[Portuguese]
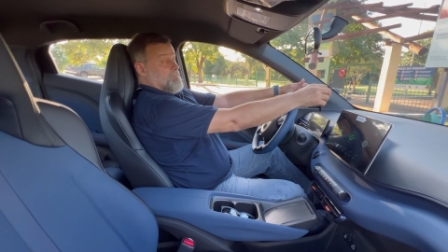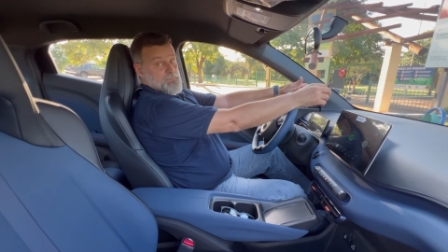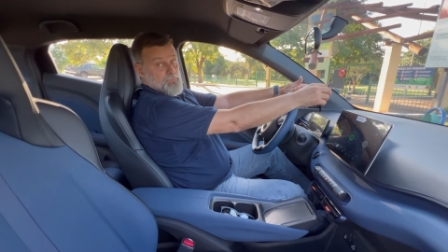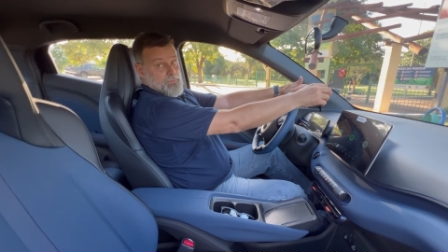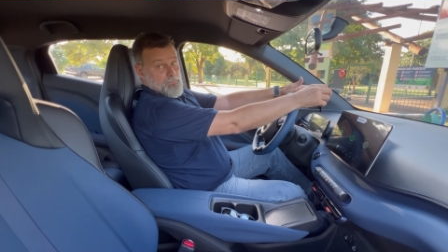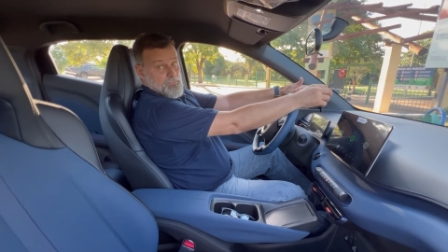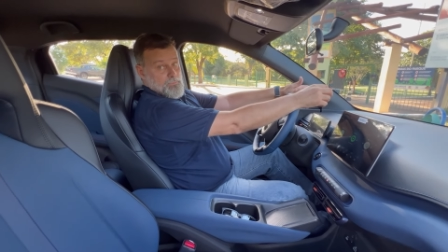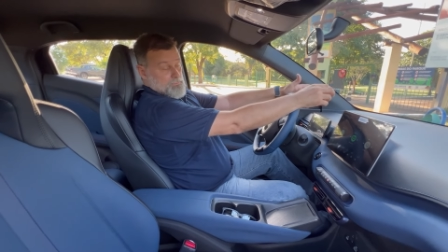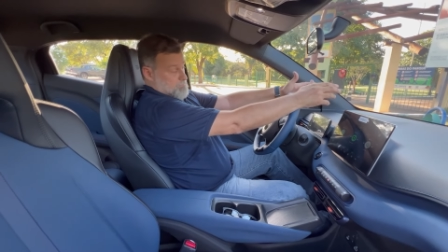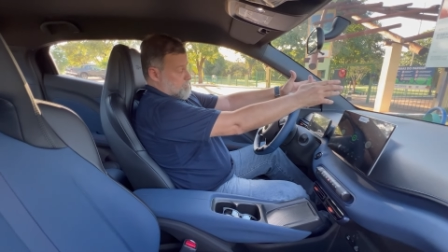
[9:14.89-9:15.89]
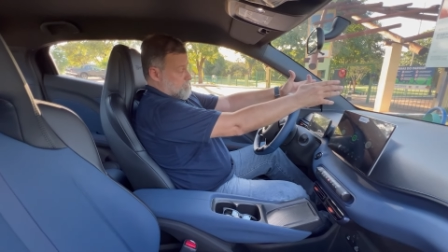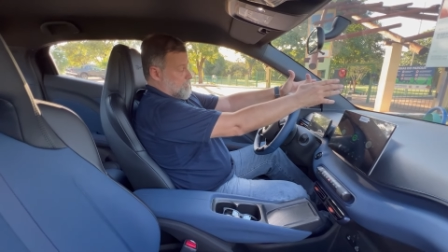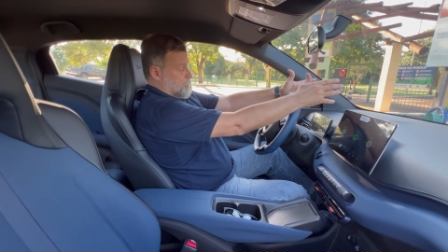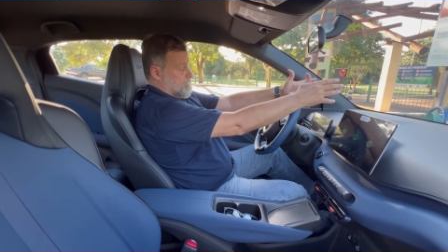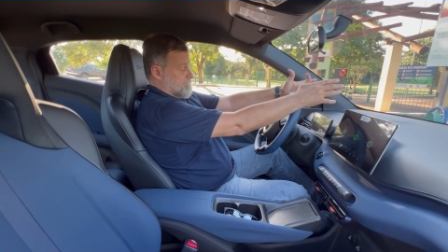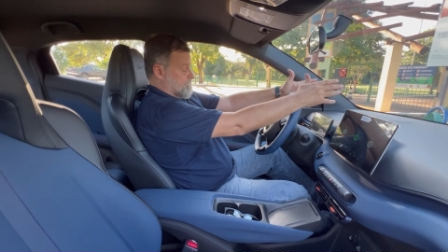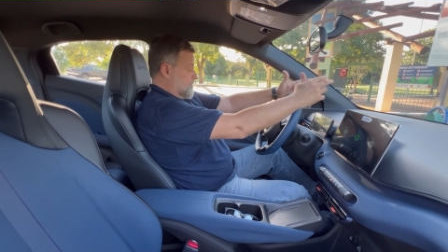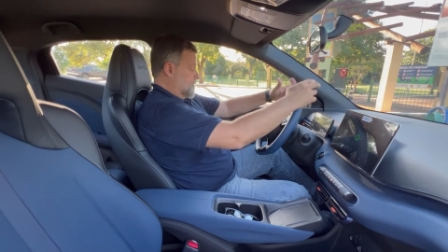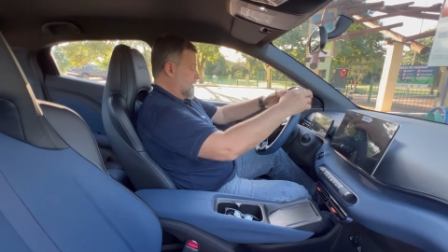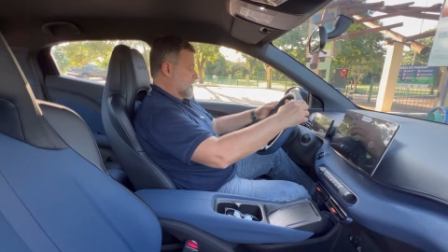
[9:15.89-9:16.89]
pode ver que eu estou numa
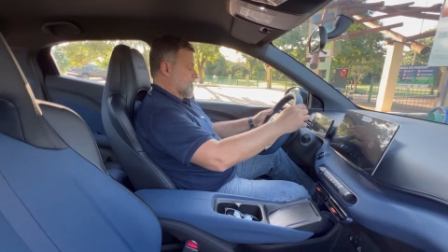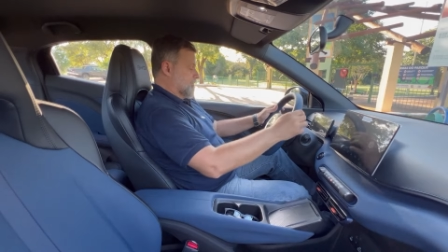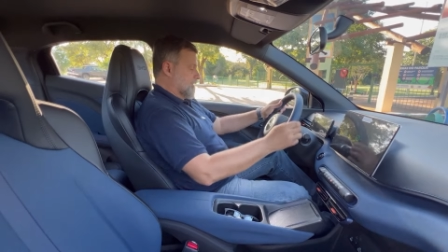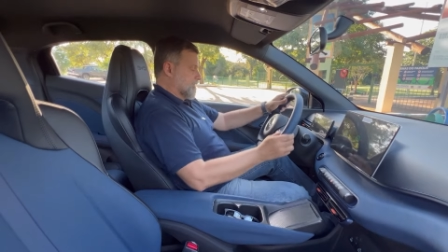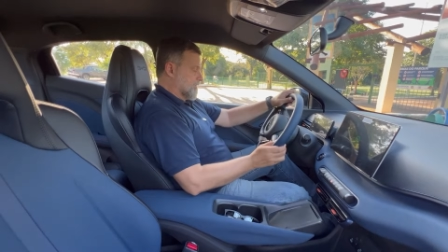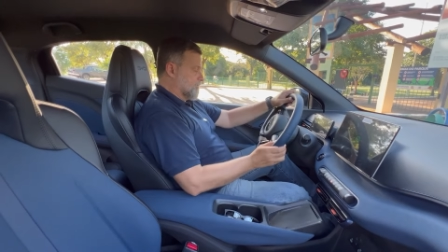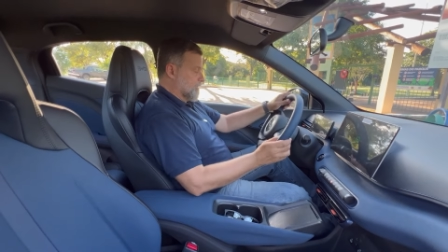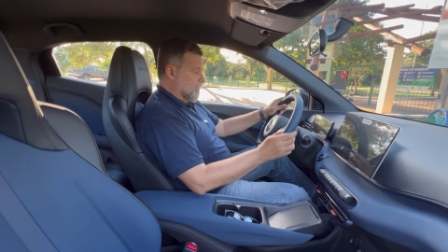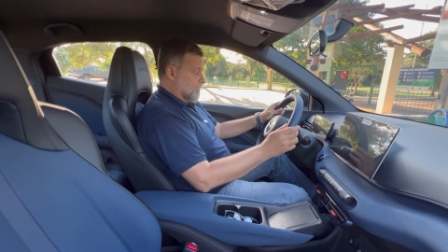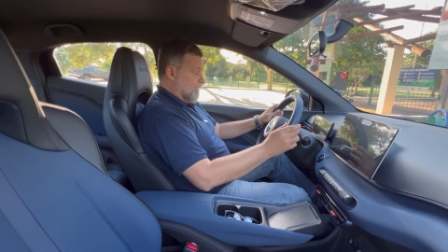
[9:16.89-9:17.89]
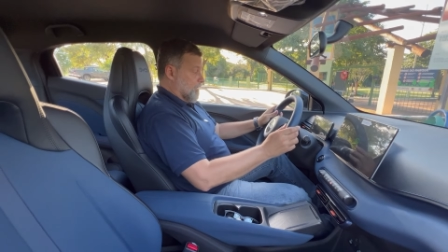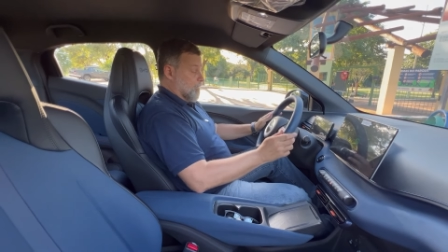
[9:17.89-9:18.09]
posição bem, bem tranquilo